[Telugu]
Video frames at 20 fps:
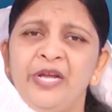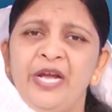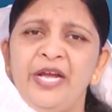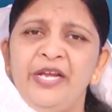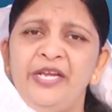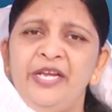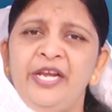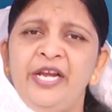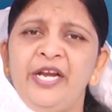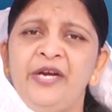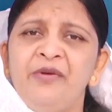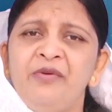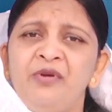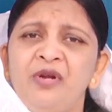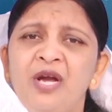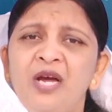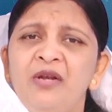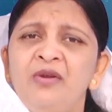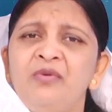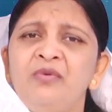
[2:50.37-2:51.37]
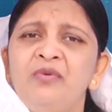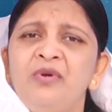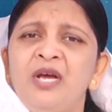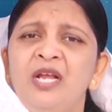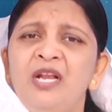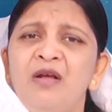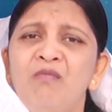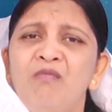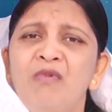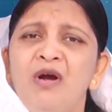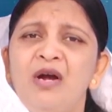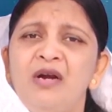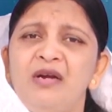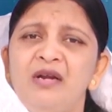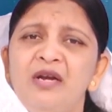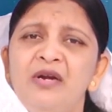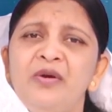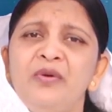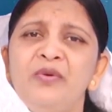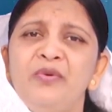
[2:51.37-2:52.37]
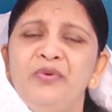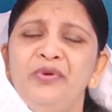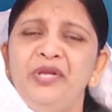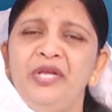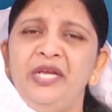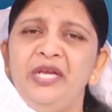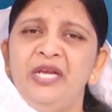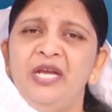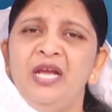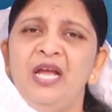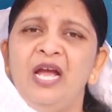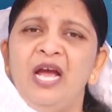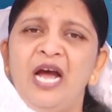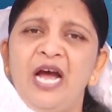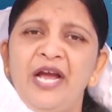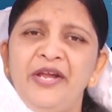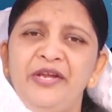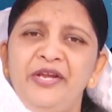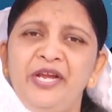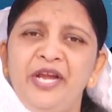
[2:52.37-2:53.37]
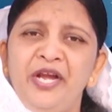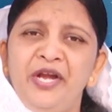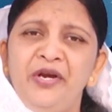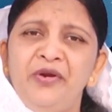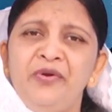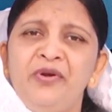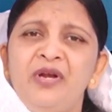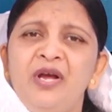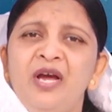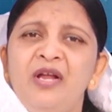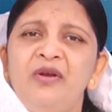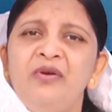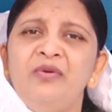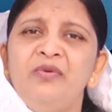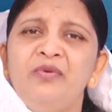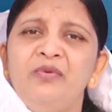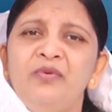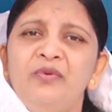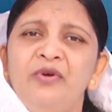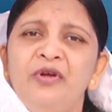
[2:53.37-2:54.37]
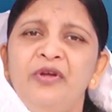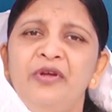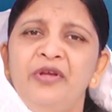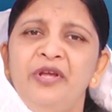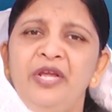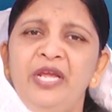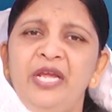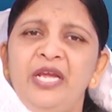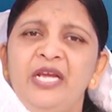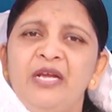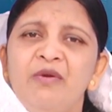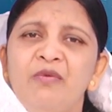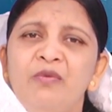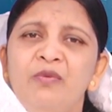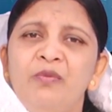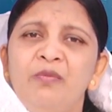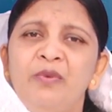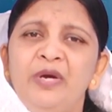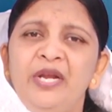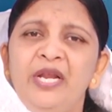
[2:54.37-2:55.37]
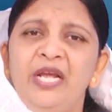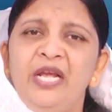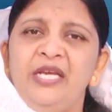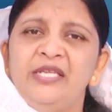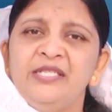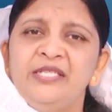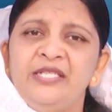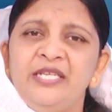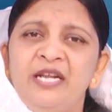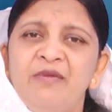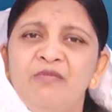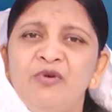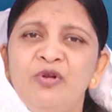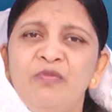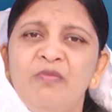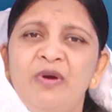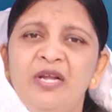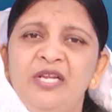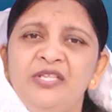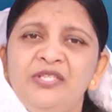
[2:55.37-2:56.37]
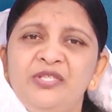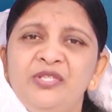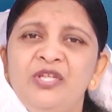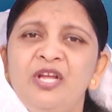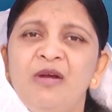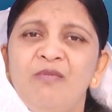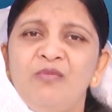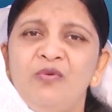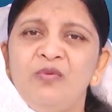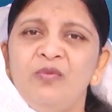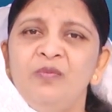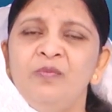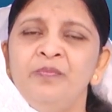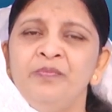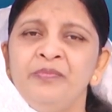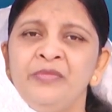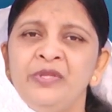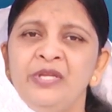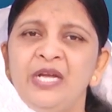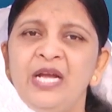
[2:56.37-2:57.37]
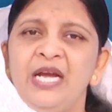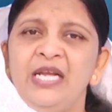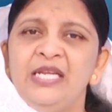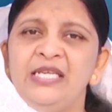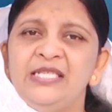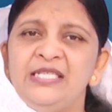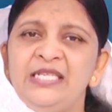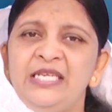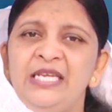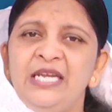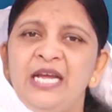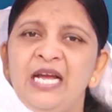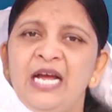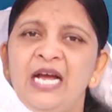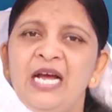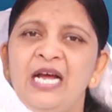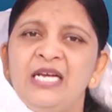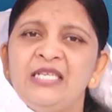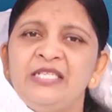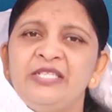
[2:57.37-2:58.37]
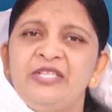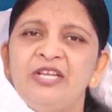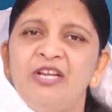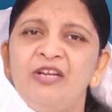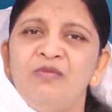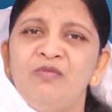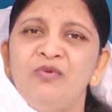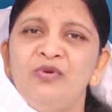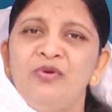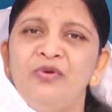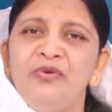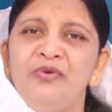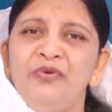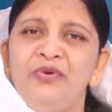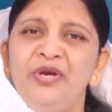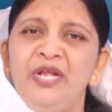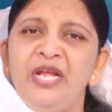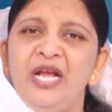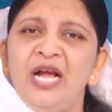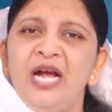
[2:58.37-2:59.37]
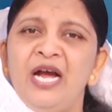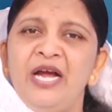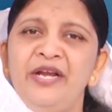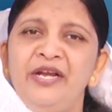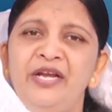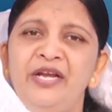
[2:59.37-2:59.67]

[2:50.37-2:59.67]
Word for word: ఆ ఏడు రాళ్ళు కూడా అలా మాట్లాడుకొని ఆ ఏడు రాళ్ళు ఇక మరి శ్రమను భరించుదాము అనేసి ఆ స్థలములో నుండి ఆ